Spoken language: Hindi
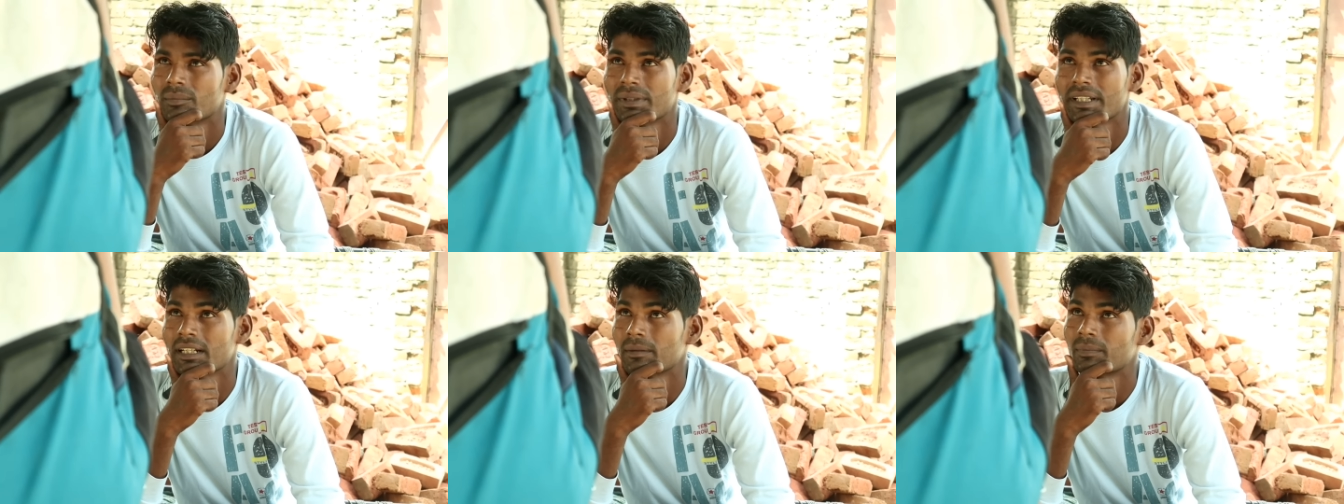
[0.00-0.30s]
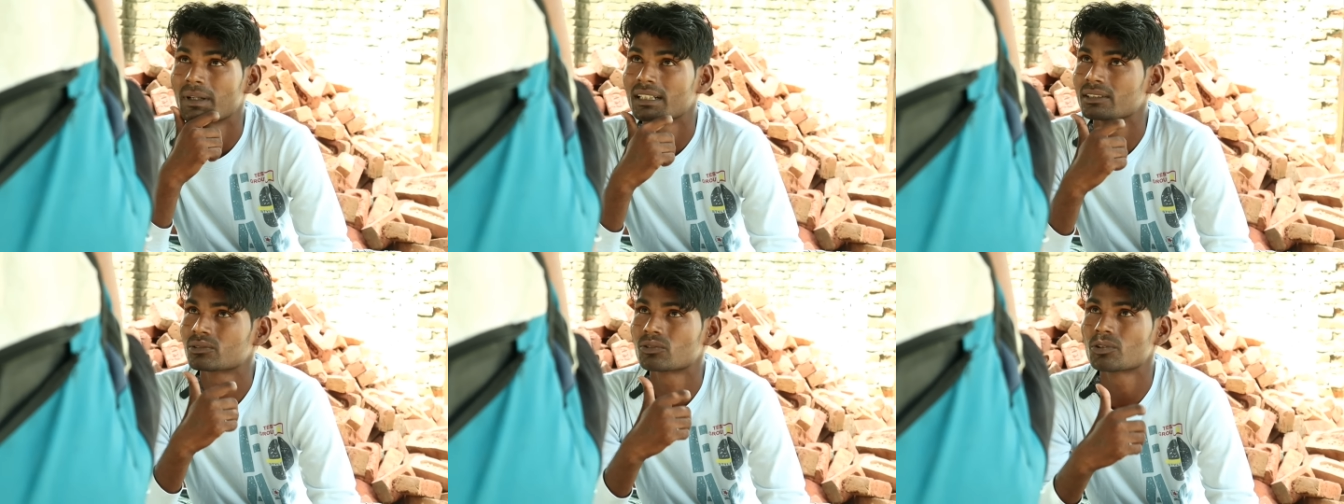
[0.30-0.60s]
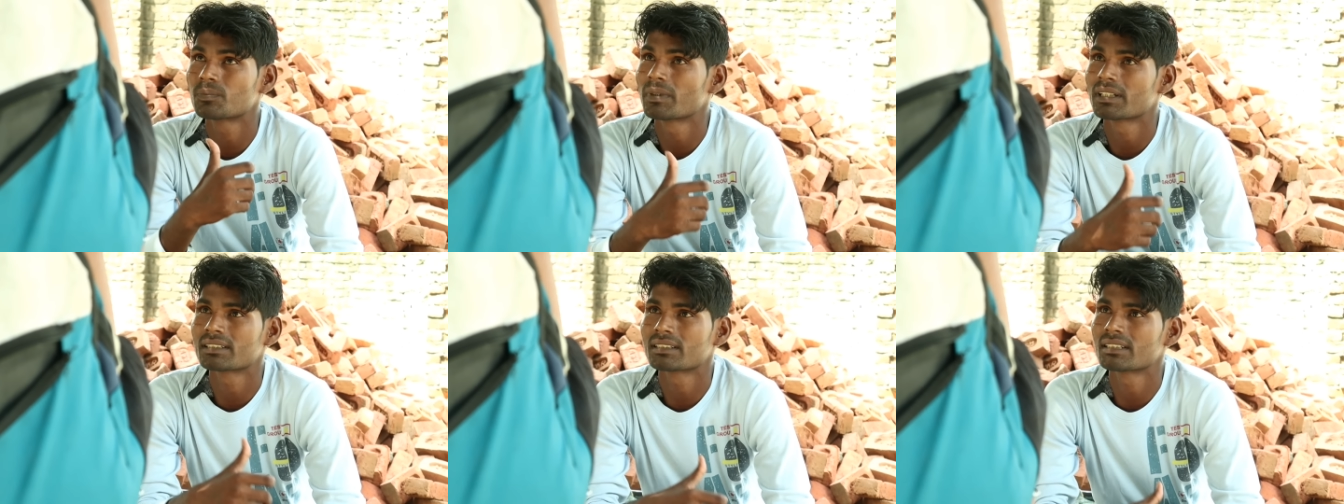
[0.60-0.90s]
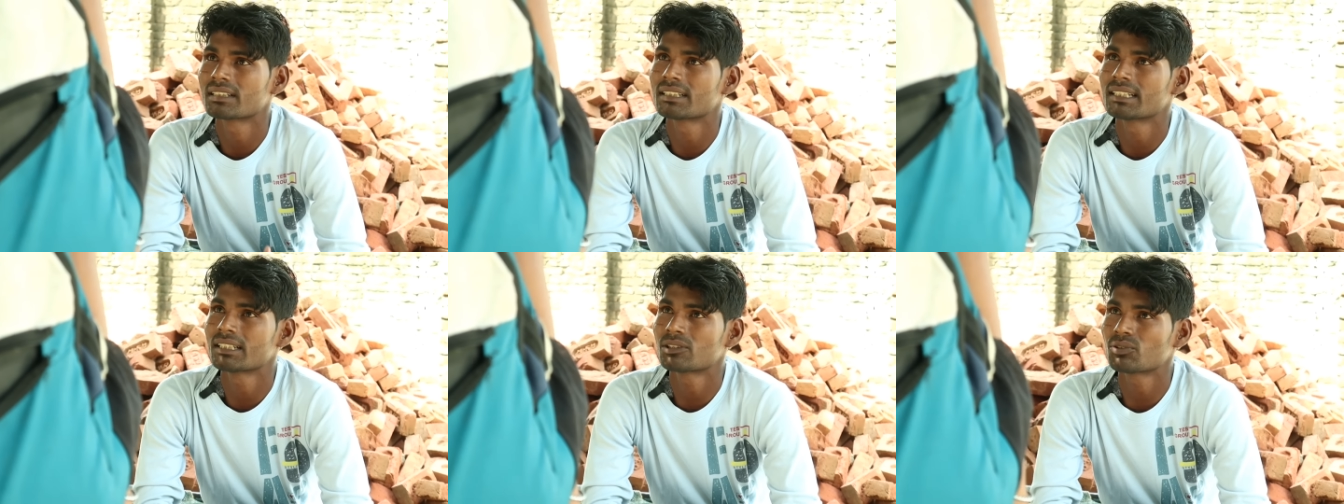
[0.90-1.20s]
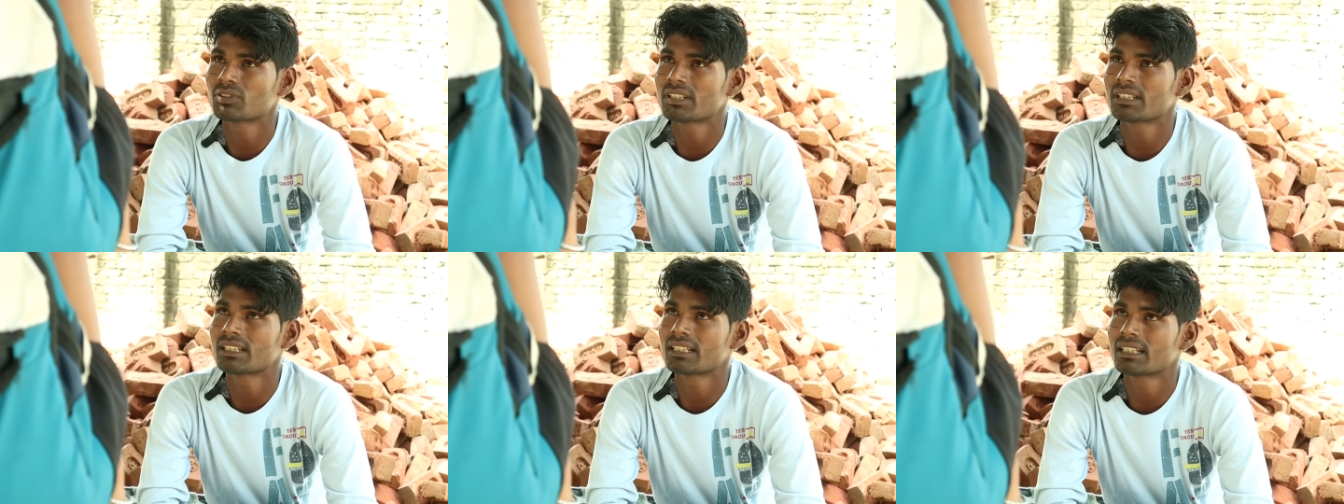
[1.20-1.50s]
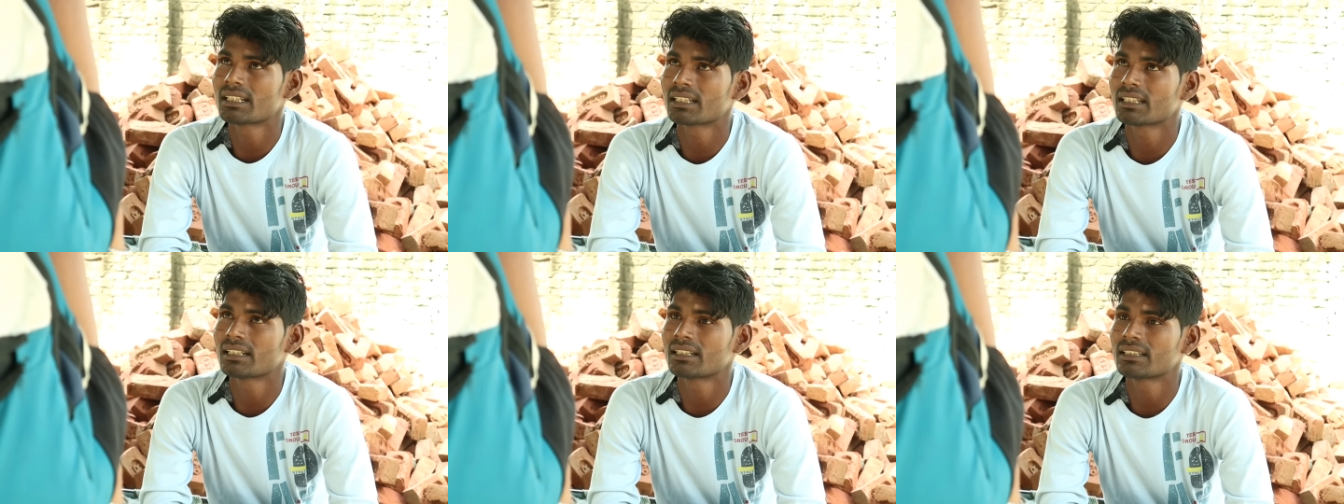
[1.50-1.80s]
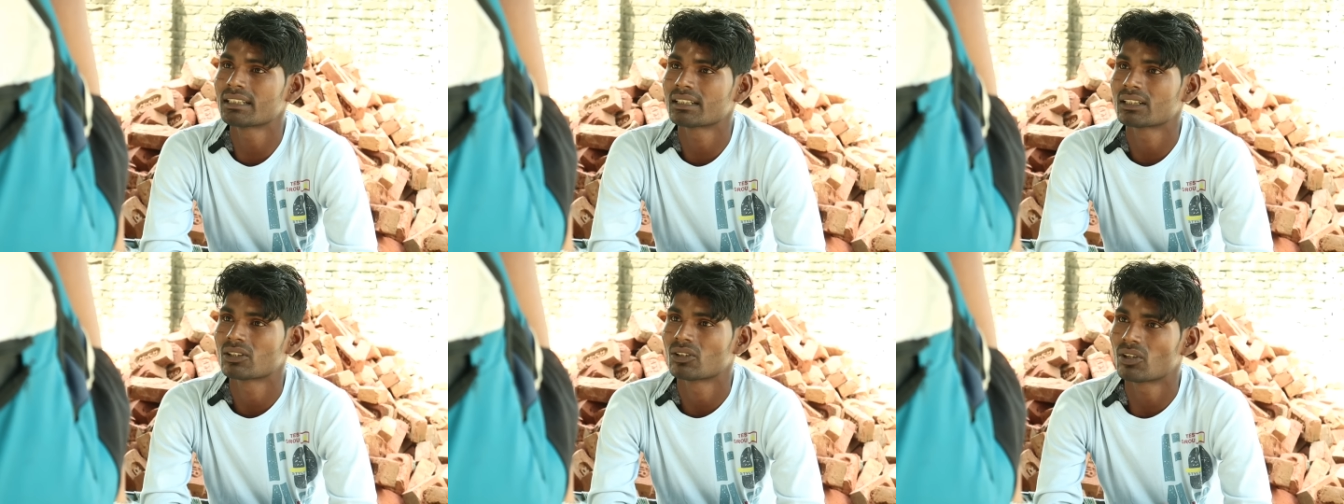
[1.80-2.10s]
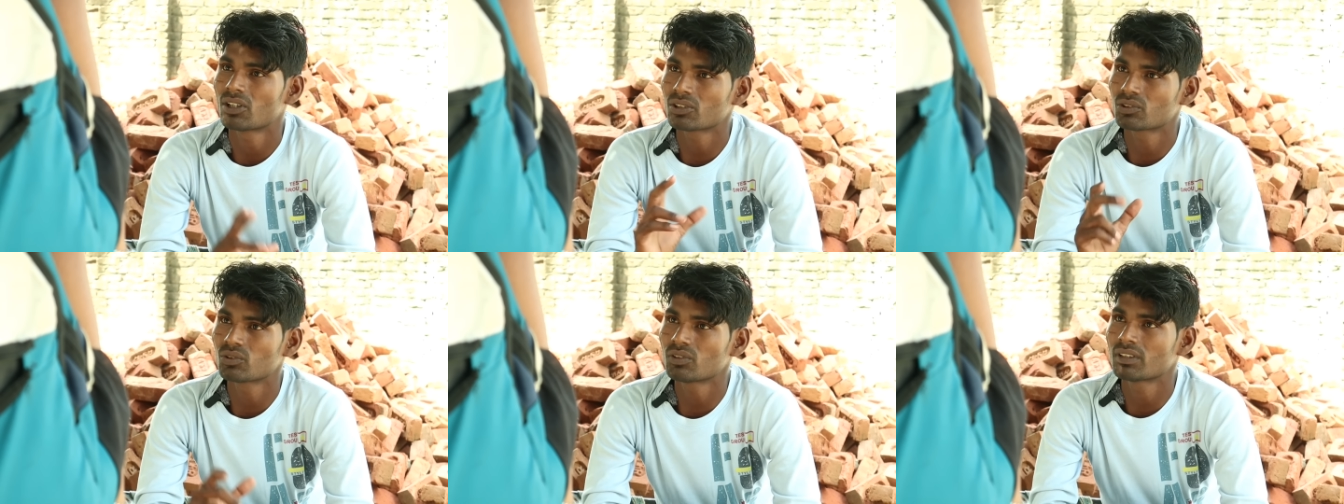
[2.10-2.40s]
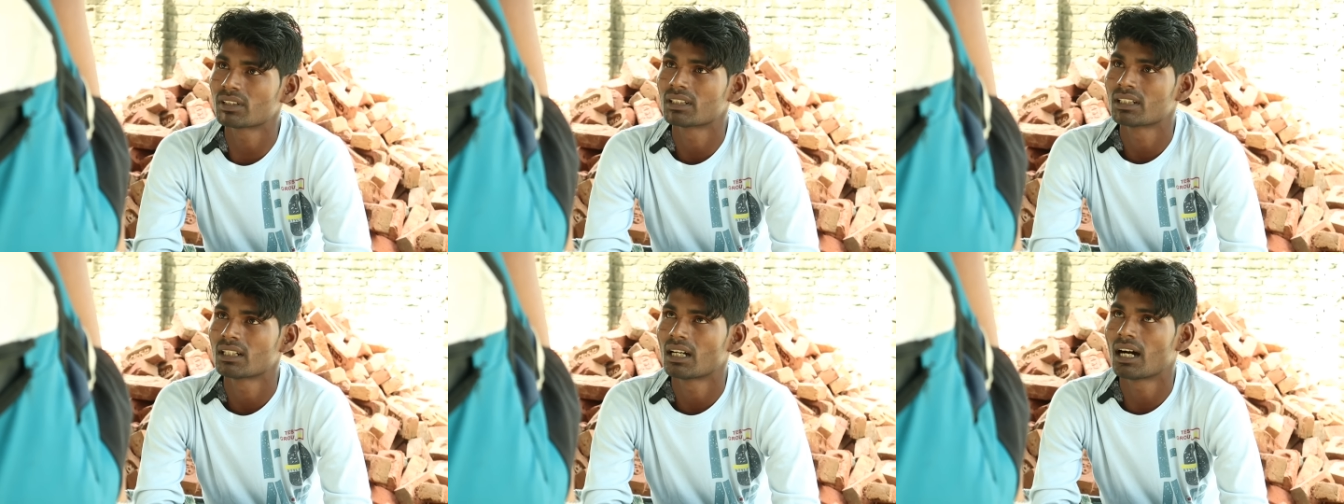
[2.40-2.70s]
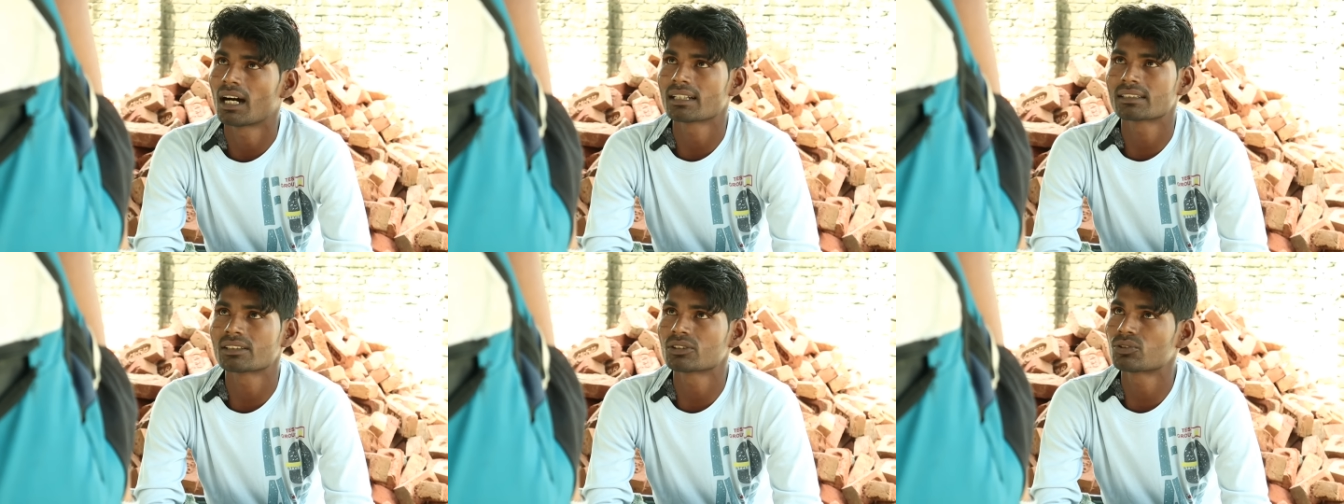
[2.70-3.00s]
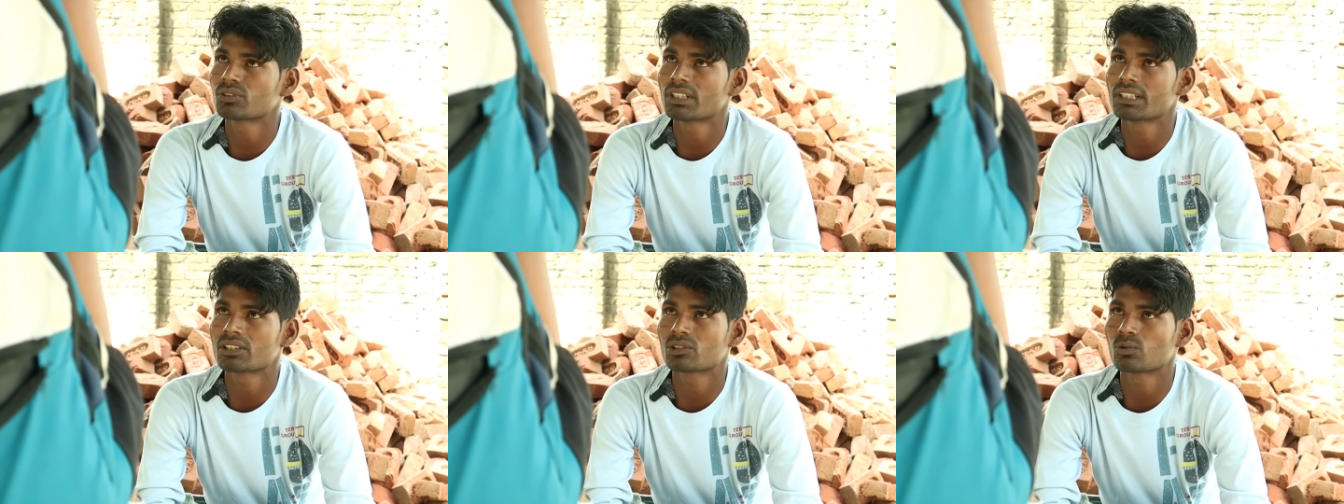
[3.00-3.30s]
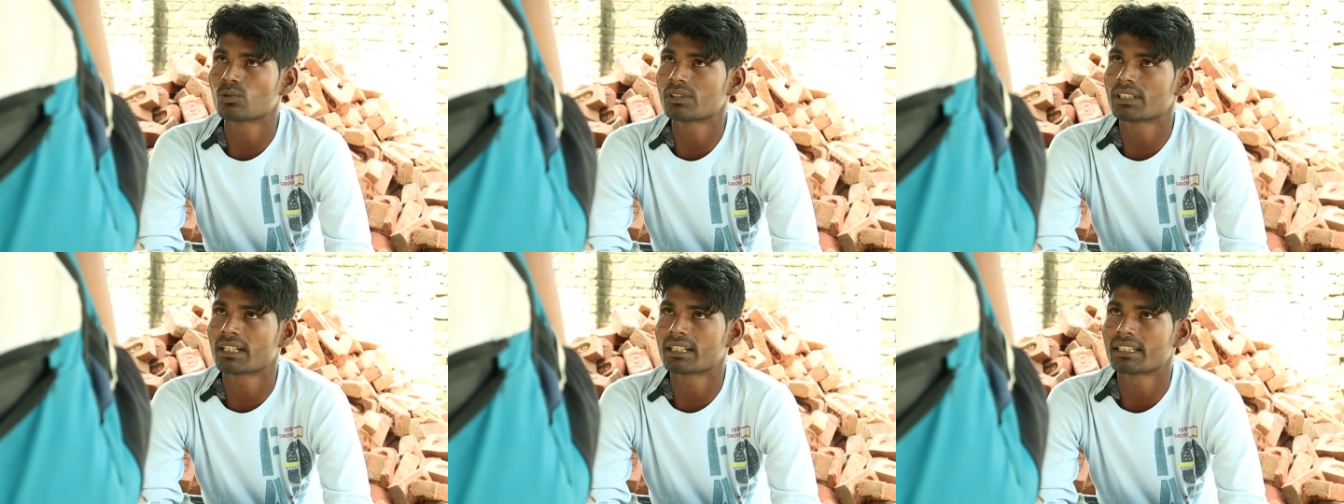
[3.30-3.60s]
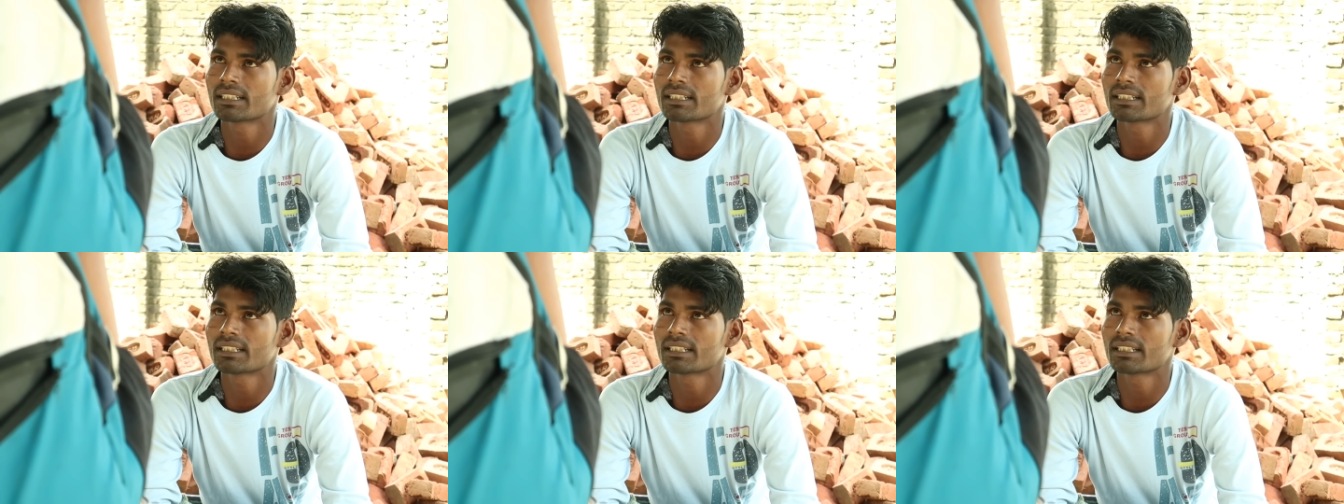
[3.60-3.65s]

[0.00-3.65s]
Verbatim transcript: मेरे पास कोई पैसे नहीं है तुझे देने के लिए और सुन आज से तुझे स्कूल